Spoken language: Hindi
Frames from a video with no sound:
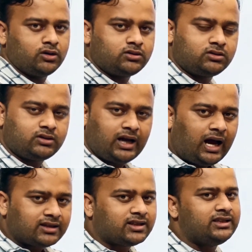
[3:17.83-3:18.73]
बहुत
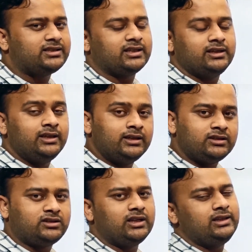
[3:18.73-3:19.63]
आसानी से
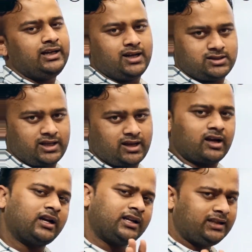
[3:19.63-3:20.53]
जल्दी आंसर आएगा
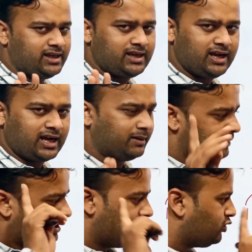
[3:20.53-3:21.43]
करके देखिएगा
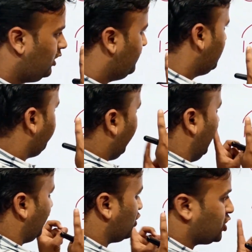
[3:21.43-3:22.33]
देखो अभी तो
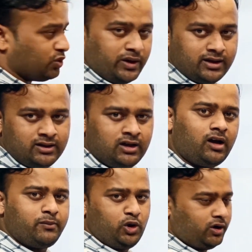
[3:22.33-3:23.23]
पहला क्वेश्चन हुआ है
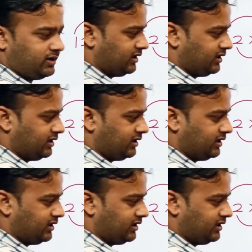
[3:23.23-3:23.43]
अभी और